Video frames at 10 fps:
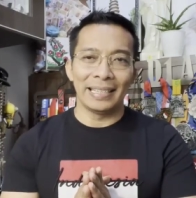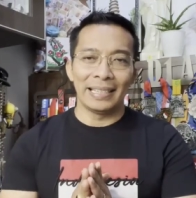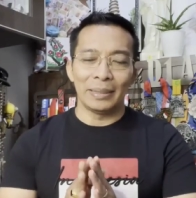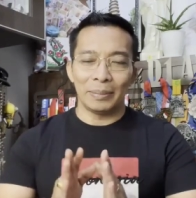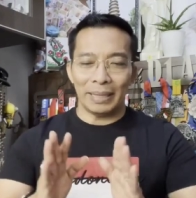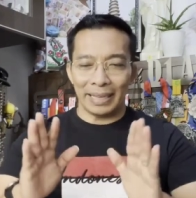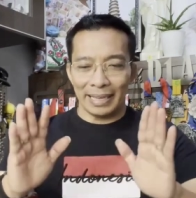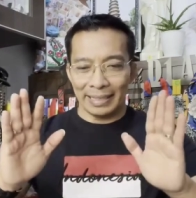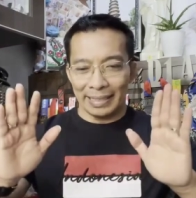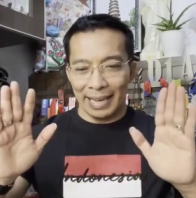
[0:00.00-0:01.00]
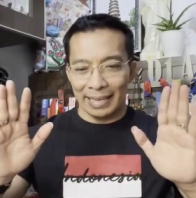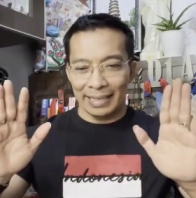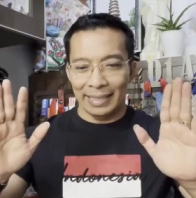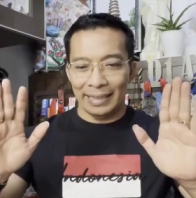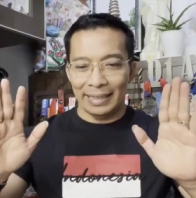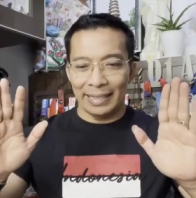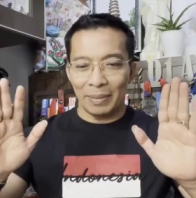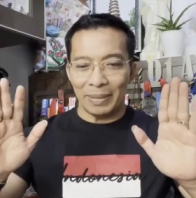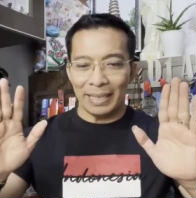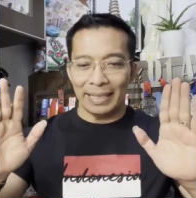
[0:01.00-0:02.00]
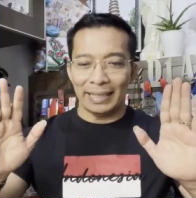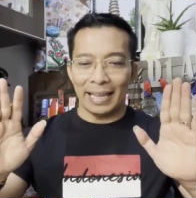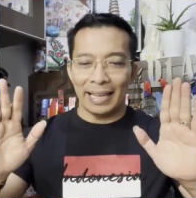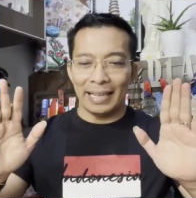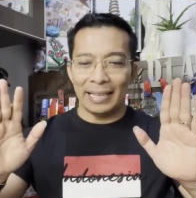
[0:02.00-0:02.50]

mereka yang sakit, yang menderita,